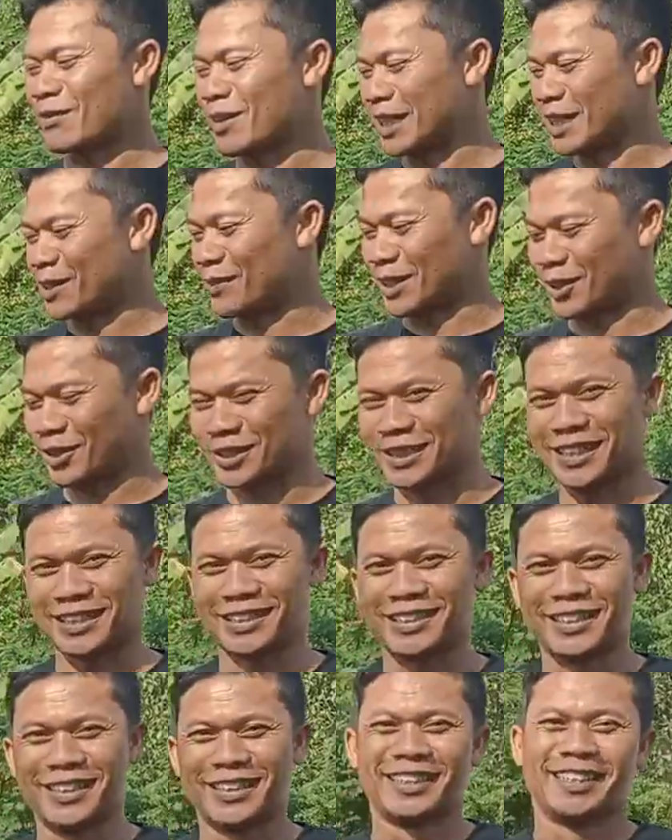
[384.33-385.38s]
ngawagal waktosna.
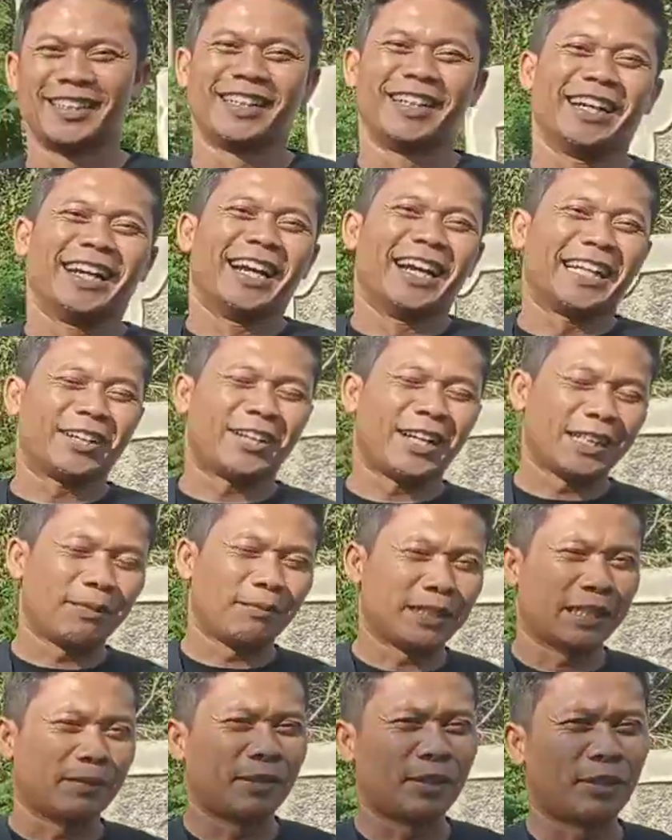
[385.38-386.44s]
Amin. Ya udah
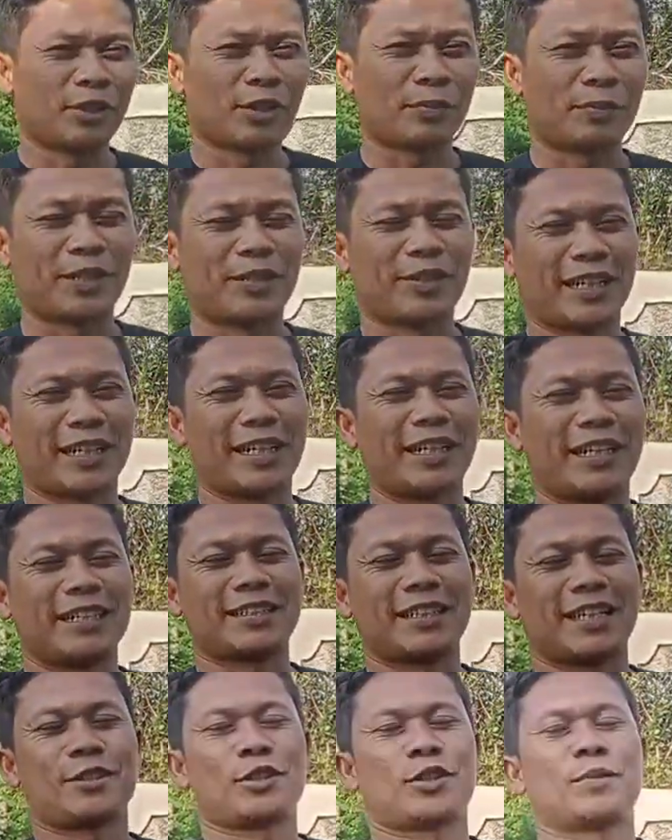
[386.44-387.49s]
teman-teman untuk video kali ini
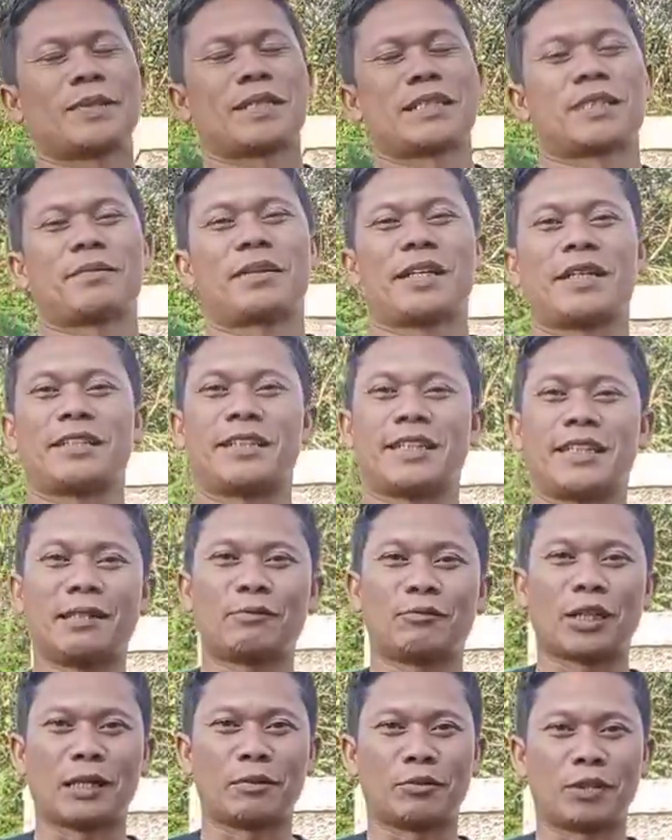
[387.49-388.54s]
saya cukupan sampai di
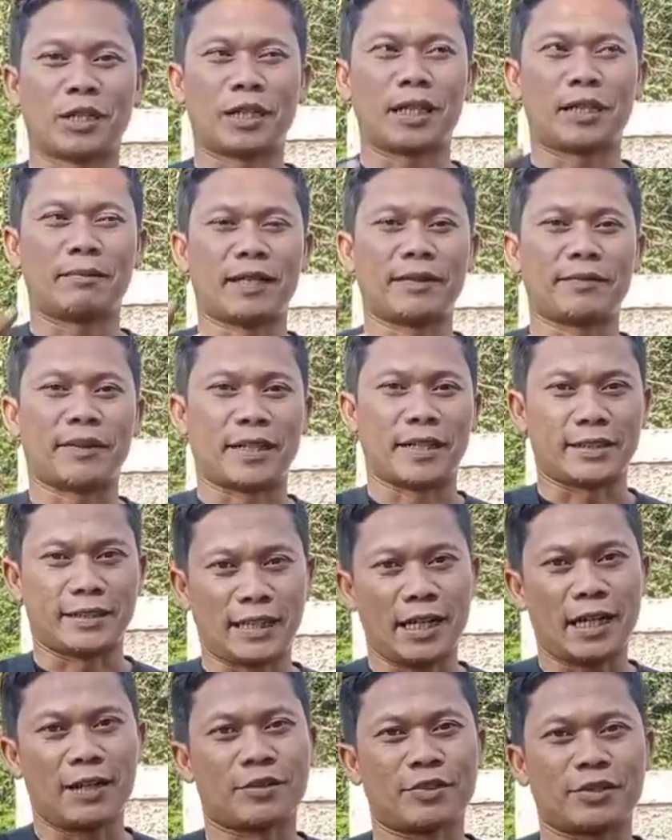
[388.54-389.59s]
sini. Mudah-mudahan ada
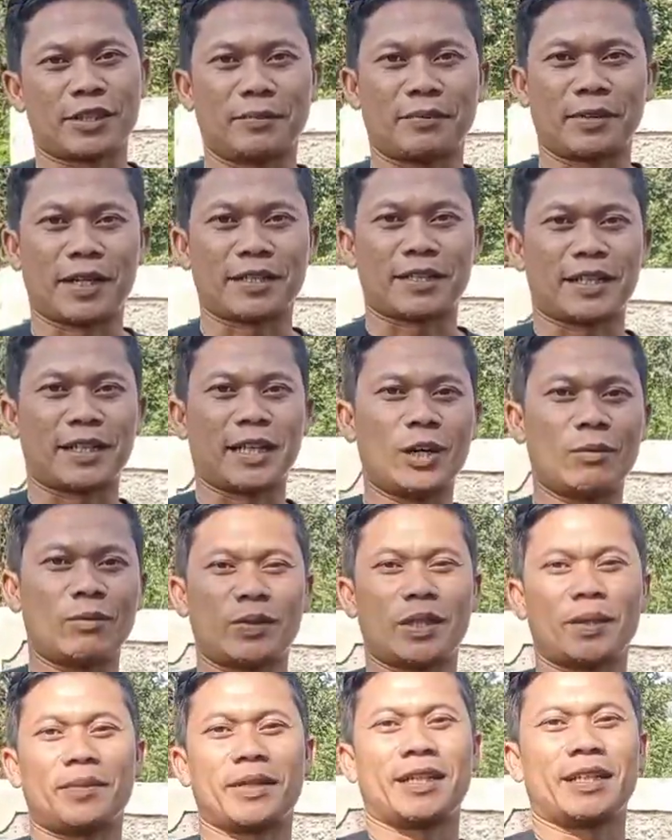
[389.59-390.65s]
manfaatnya khususnya bagi saya
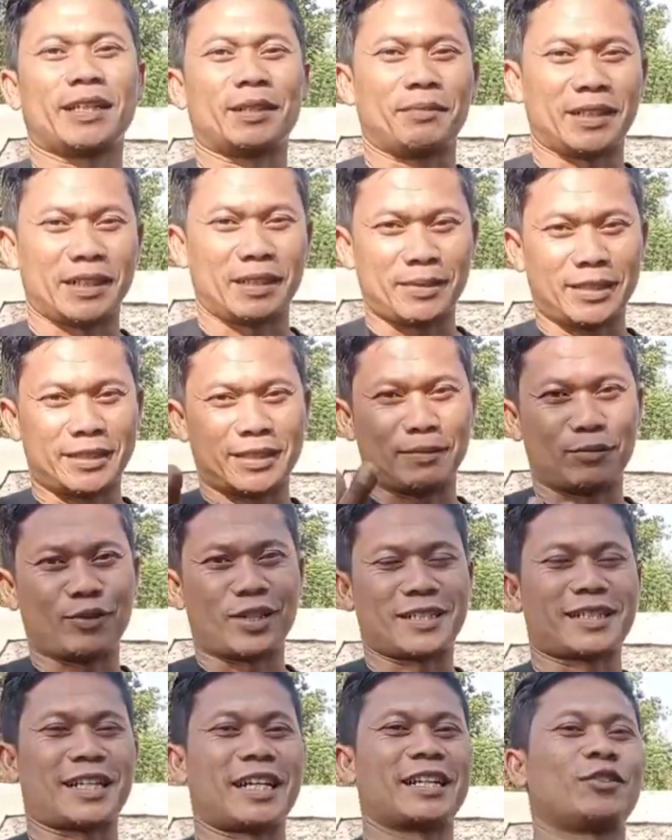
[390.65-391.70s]
umumnya bagi teman-teman
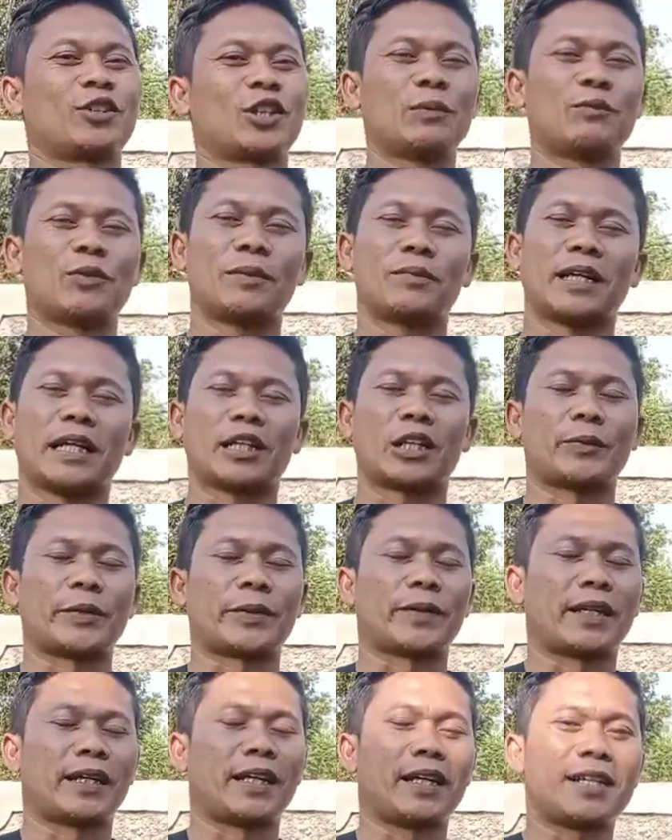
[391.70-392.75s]
semua. Saya tutup wabillahi taufiq
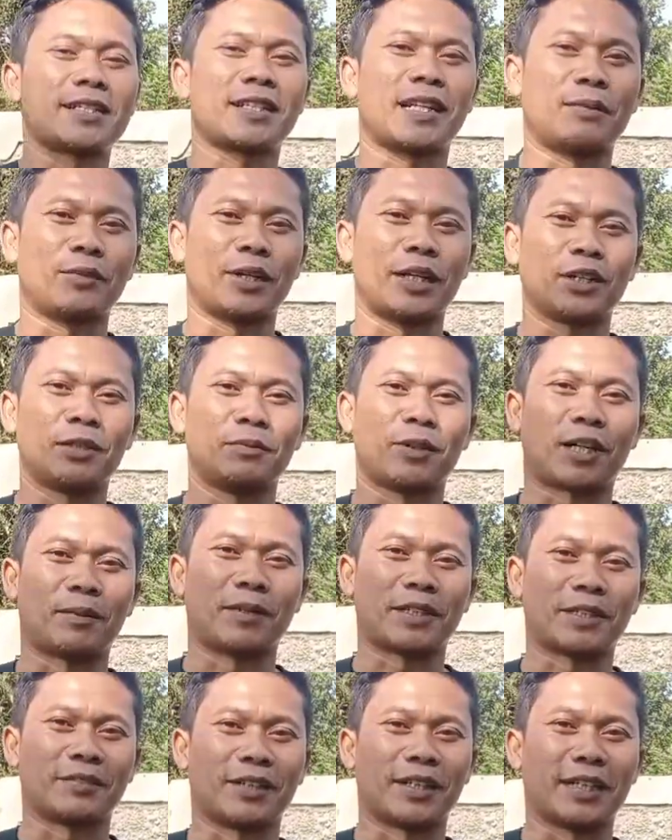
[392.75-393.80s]
walhidayah. Assalamualaikum
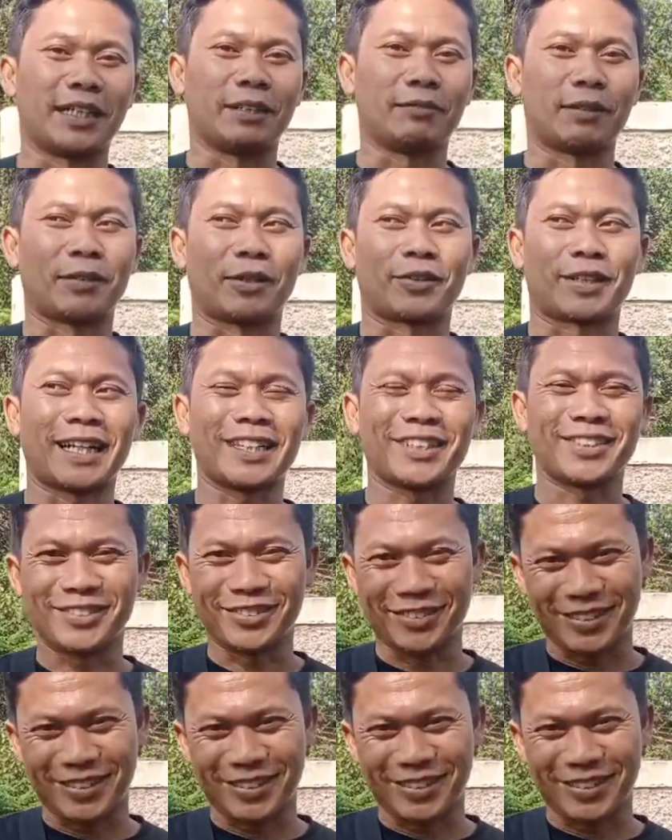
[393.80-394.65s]
warahmatullahi wabarakatuh.